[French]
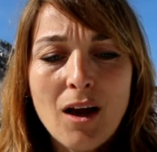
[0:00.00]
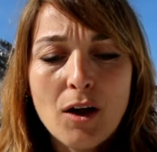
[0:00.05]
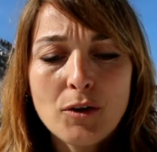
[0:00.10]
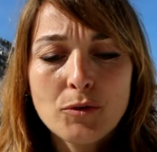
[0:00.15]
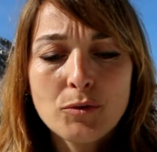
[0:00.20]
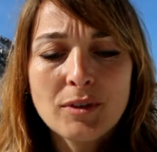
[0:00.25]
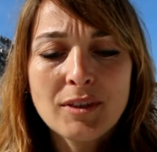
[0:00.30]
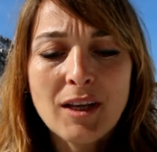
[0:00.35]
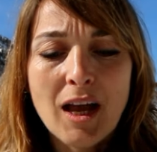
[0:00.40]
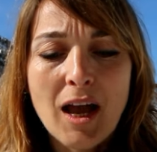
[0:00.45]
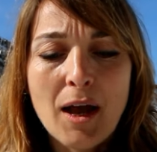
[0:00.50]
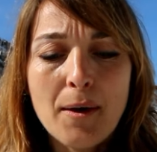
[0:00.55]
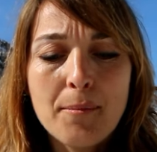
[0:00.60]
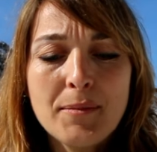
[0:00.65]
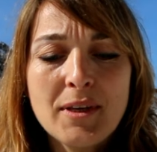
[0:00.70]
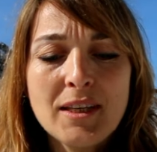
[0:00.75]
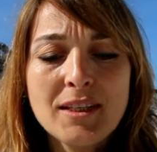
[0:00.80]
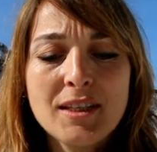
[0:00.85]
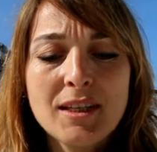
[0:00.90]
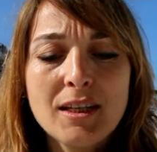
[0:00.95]
Ensuite, à
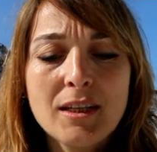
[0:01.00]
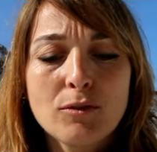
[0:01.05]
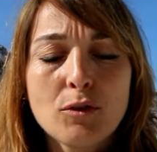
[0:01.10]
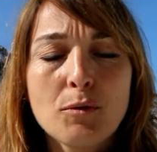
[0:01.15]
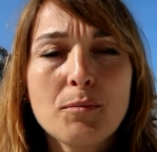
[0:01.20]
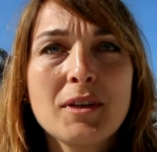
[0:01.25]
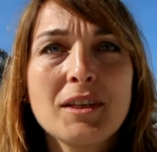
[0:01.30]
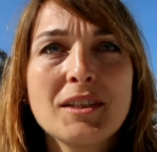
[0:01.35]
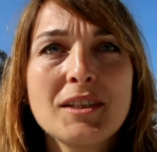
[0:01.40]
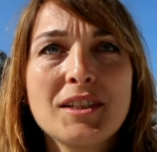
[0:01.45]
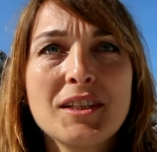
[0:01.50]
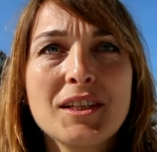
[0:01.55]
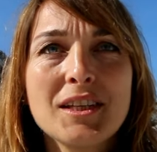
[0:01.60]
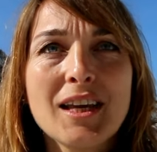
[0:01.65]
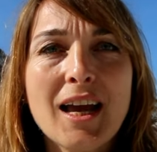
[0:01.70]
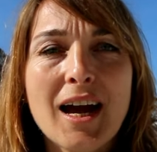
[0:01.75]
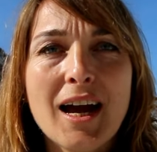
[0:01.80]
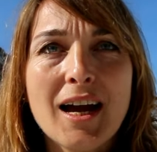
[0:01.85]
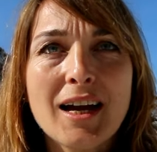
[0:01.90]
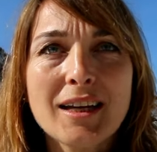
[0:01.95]
midi, de
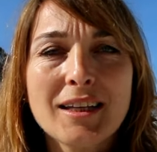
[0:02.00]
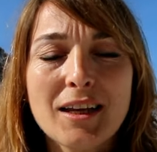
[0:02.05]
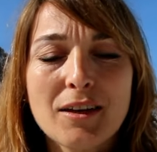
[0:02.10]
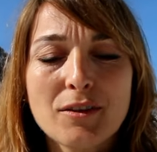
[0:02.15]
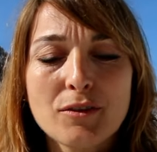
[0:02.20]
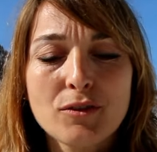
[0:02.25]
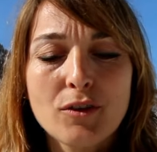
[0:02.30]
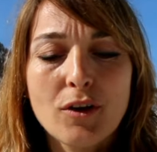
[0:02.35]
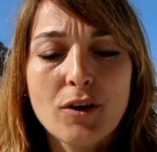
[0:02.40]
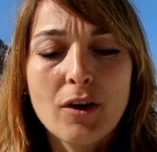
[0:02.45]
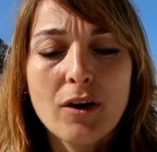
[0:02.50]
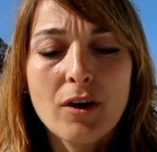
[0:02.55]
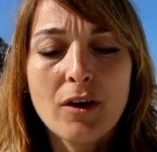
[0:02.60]
midi à 15h,